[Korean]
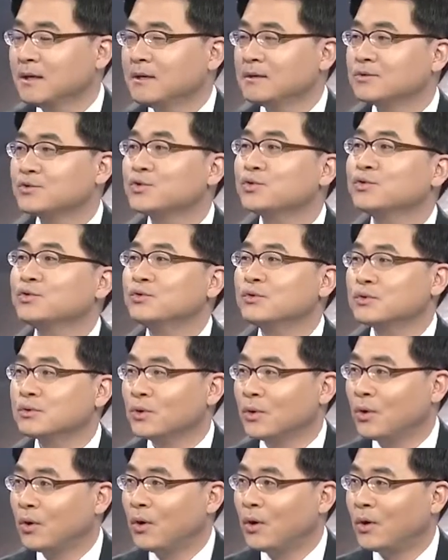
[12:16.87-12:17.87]

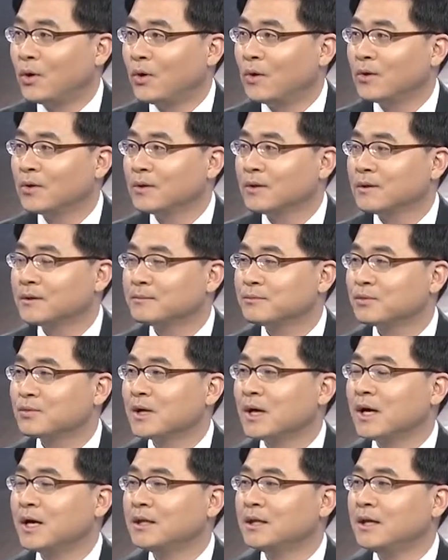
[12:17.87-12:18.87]
중국도
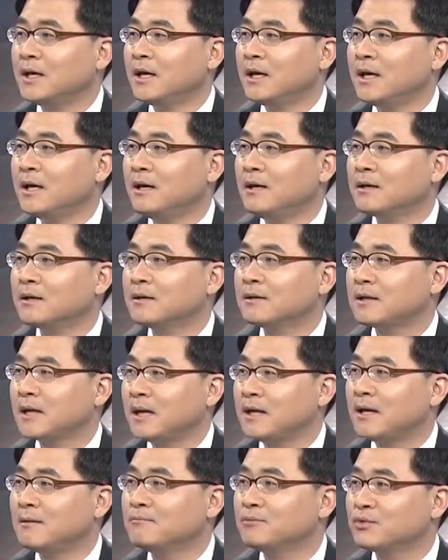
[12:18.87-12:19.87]
북한의 어,
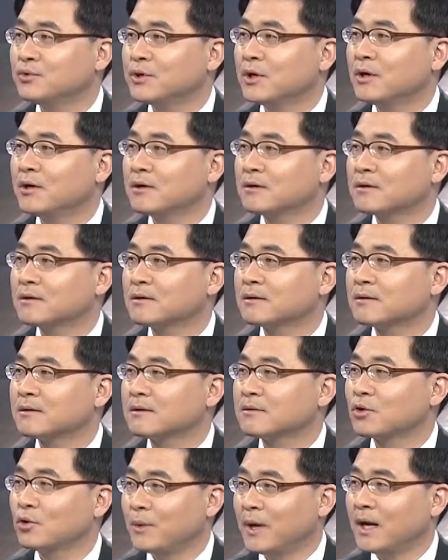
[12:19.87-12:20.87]
대남 무력
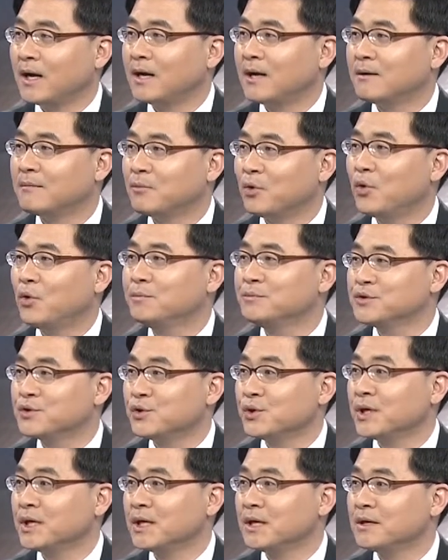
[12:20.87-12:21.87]
도발,
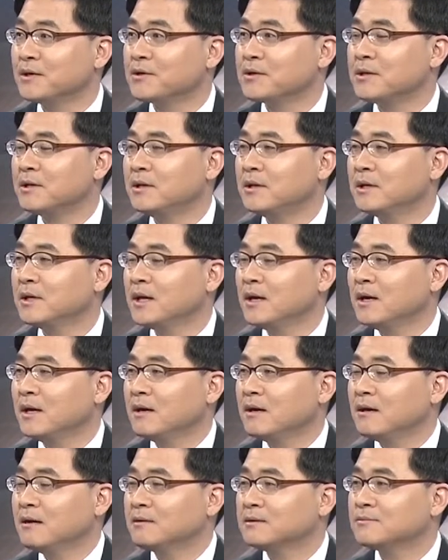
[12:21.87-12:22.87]
모험주의 이것을
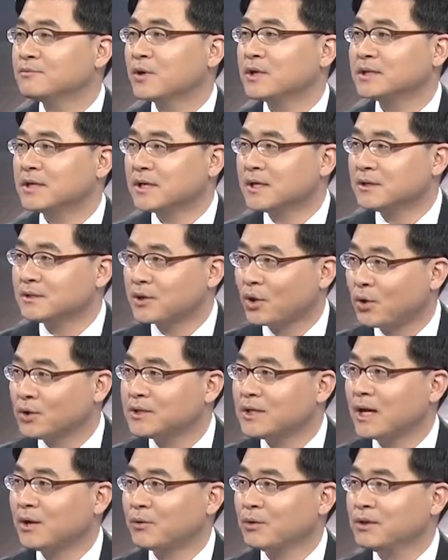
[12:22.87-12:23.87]
지금 굉장히
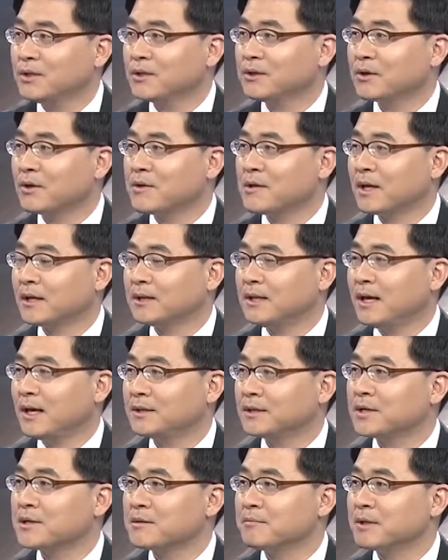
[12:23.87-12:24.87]
저지하고 있는 그런 상태
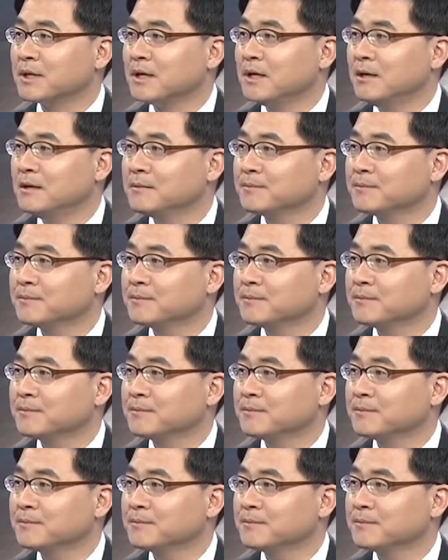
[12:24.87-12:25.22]
아니겠습니까?